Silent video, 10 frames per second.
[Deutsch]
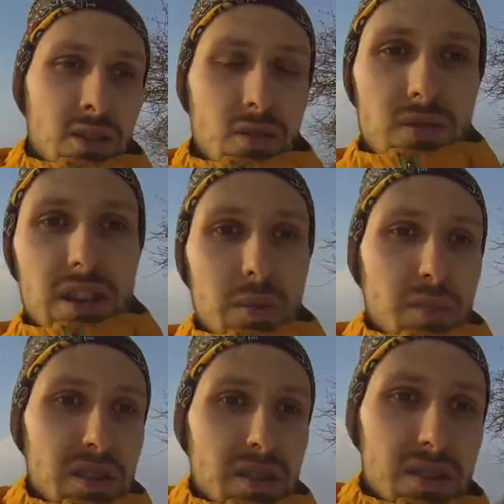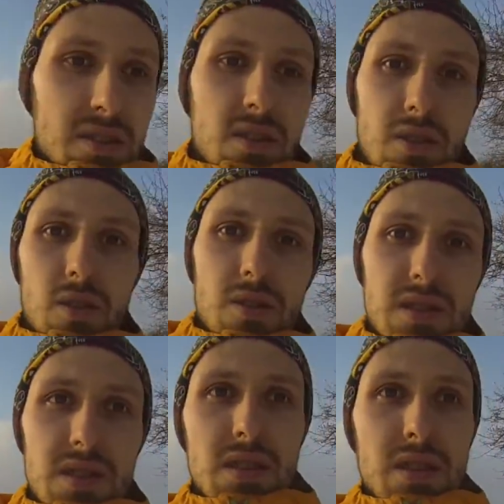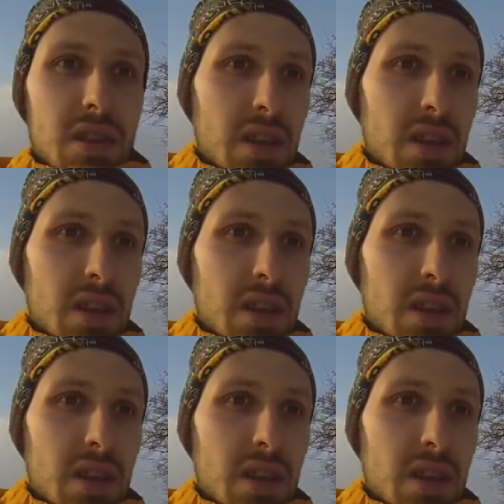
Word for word: und haben das äh, Holz